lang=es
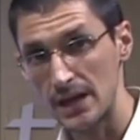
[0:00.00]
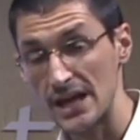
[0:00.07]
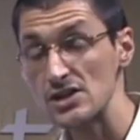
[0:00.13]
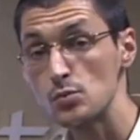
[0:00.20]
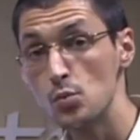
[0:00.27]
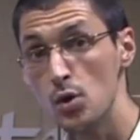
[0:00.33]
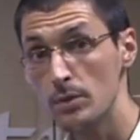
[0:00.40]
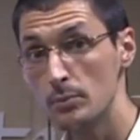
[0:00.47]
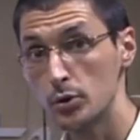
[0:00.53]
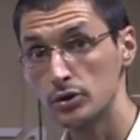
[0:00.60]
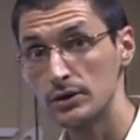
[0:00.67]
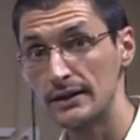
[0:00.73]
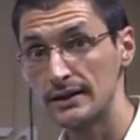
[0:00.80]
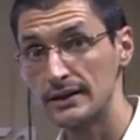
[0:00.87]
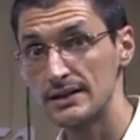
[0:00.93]
Es muy
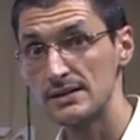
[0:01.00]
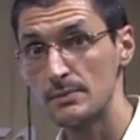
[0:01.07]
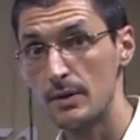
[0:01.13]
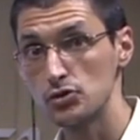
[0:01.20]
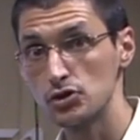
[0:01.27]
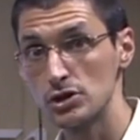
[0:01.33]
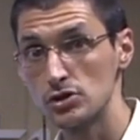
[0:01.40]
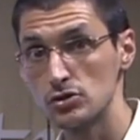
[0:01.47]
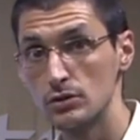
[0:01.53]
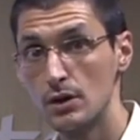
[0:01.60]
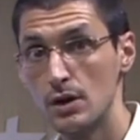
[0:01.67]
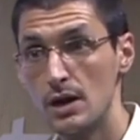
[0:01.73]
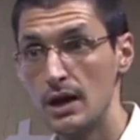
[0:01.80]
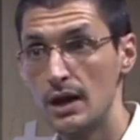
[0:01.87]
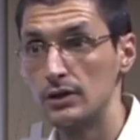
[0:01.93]
importante que sepamos eso.
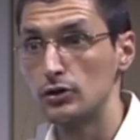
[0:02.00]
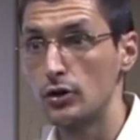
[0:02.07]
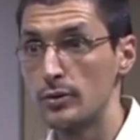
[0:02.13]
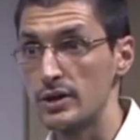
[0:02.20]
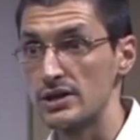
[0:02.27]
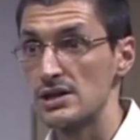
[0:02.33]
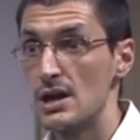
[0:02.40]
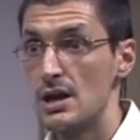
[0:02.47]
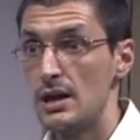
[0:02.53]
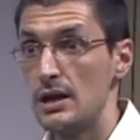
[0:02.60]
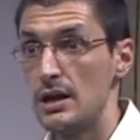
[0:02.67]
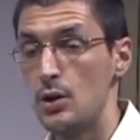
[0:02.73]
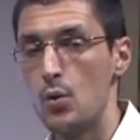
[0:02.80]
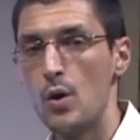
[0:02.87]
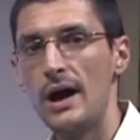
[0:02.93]
Entonces,
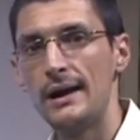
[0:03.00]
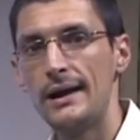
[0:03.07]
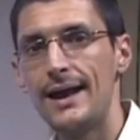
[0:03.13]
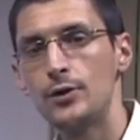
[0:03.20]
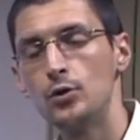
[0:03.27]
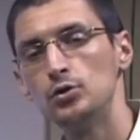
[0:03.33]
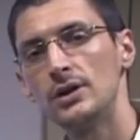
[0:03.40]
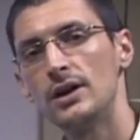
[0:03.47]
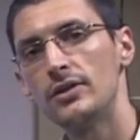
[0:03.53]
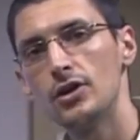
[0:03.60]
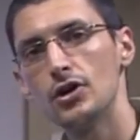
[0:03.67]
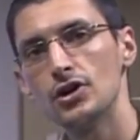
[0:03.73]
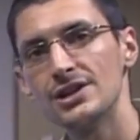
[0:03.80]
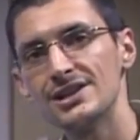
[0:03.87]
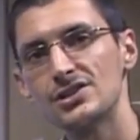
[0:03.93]
igual, la
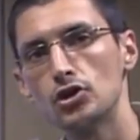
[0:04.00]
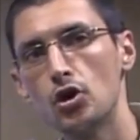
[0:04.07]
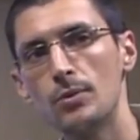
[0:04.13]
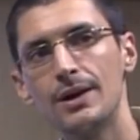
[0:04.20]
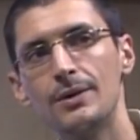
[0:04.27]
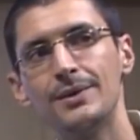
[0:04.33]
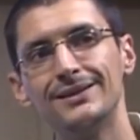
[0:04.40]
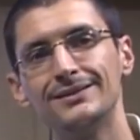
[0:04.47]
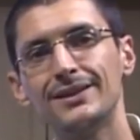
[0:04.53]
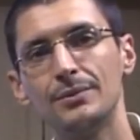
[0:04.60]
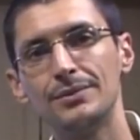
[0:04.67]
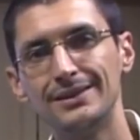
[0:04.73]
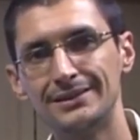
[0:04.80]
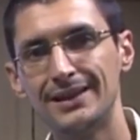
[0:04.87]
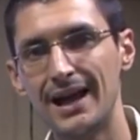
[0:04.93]
nutrición es
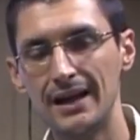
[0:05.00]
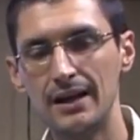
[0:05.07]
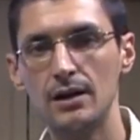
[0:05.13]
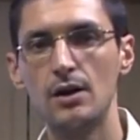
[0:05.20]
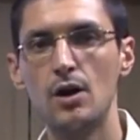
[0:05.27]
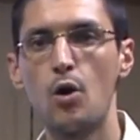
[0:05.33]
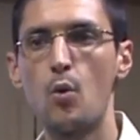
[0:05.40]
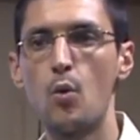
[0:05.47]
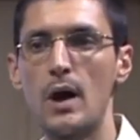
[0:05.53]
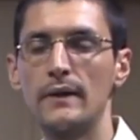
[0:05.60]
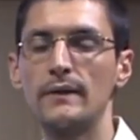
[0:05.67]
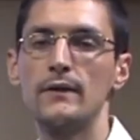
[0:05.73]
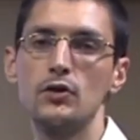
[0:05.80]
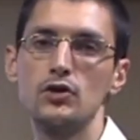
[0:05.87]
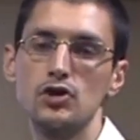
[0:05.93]
doblemente vital
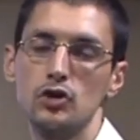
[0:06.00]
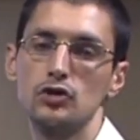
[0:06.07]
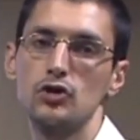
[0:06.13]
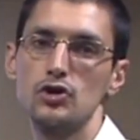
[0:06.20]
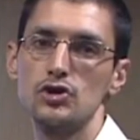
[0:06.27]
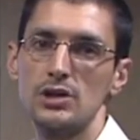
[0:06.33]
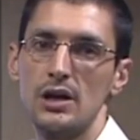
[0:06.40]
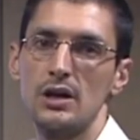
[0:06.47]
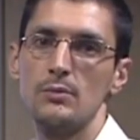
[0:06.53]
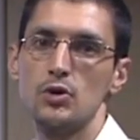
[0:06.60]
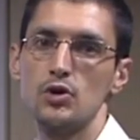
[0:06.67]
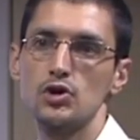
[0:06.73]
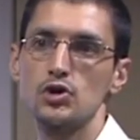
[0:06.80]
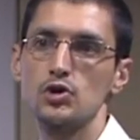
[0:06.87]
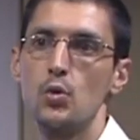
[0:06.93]
cuando nosotros
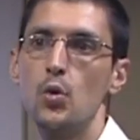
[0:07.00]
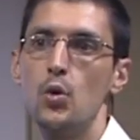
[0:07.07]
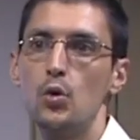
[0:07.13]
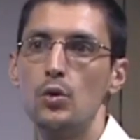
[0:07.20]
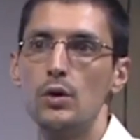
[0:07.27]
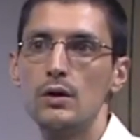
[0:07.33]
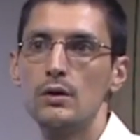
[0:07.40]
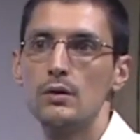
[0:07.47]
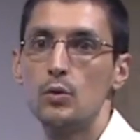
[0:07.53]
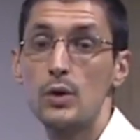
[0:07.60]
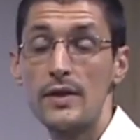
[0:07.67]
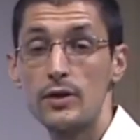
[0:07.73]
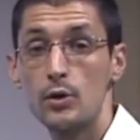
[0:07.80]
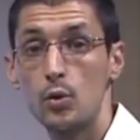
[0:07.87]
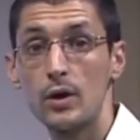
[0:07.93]
tenemos
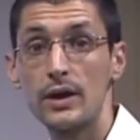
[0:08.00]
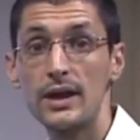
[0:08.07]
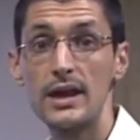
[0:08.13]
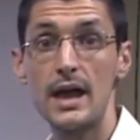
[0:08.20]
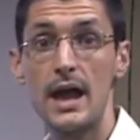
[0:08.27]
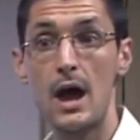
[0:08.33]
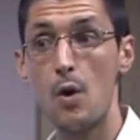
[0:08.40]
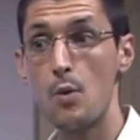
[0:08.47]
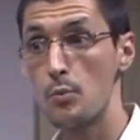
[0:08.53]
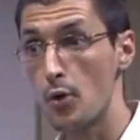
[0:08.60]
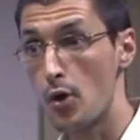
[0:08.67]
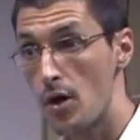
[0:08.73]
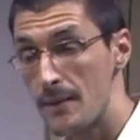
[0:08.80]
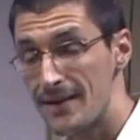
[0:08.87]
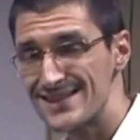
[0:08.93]
una cirugía, un
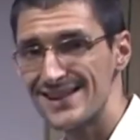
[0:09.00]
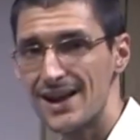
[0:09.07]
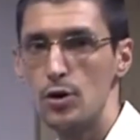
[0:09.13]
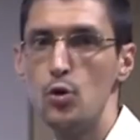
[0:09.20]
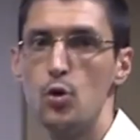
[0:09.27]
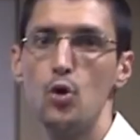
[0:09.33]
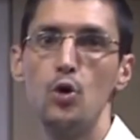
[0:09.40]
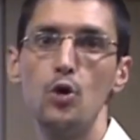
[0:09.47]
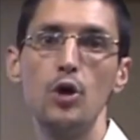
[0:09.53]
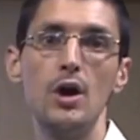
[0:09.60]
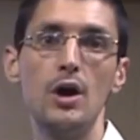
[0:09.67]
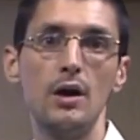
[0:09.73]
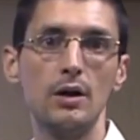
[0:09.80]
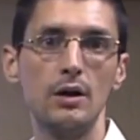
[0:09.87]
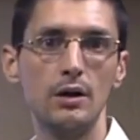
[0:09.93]
problema de salud,
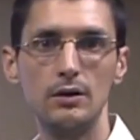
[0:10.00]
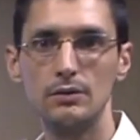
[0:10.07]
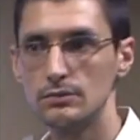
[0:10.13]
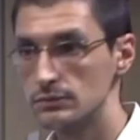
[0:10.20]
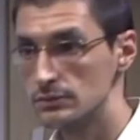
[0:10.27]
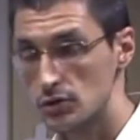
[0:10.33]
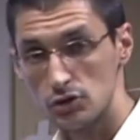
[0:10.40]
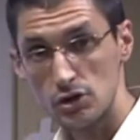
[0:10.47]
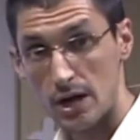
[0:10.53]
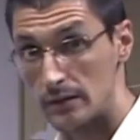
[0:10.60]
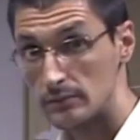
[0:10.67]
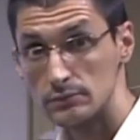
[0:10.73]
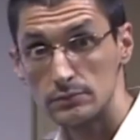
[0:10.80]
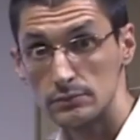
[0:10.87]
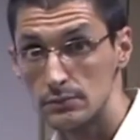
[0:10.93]
eh, o
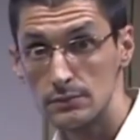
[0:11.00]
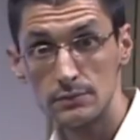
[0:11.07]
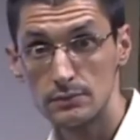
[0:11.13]
sea,